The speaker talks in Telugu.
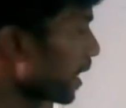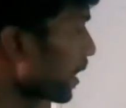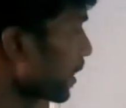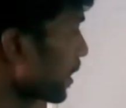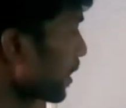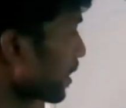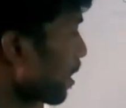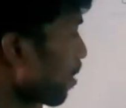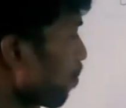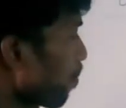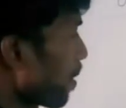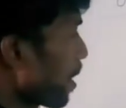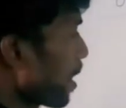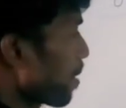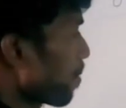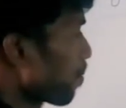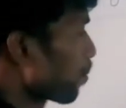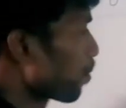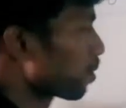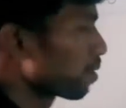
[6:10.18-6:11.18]
కానీ డెబ్బై
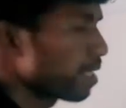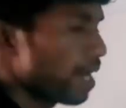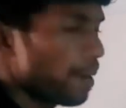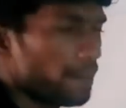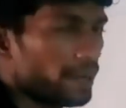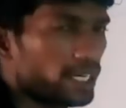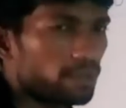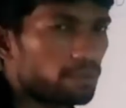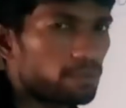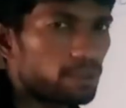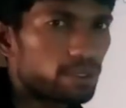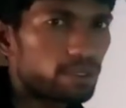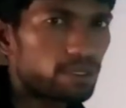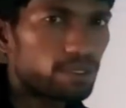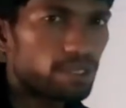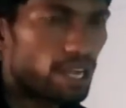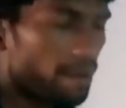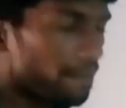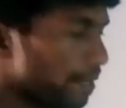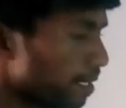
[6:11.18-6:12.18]
మూడు
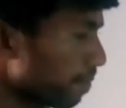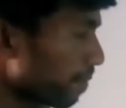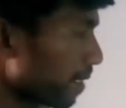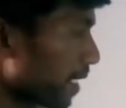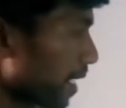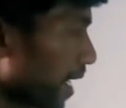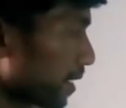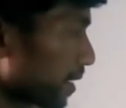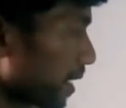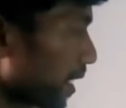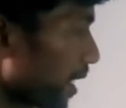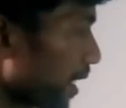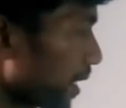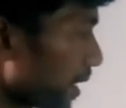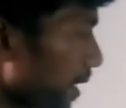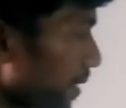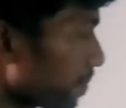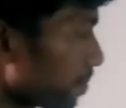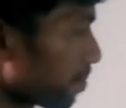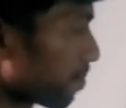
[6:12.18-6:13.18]
అమెండ్మెంట్ అమెండ్మెంట్ యాక్ట్
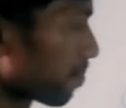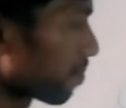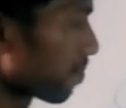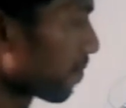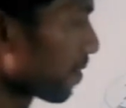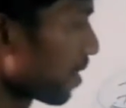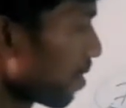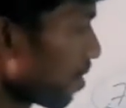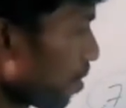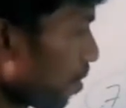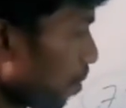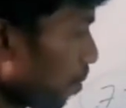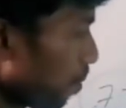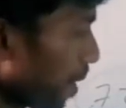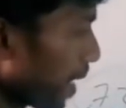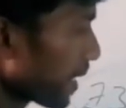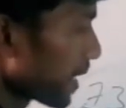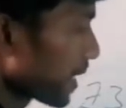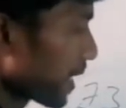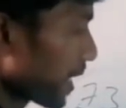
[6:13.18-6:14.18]
కానీ
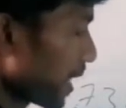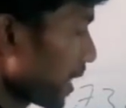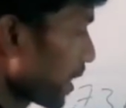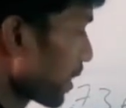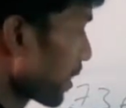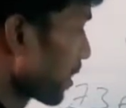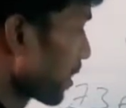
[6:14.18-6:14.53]
వాటికి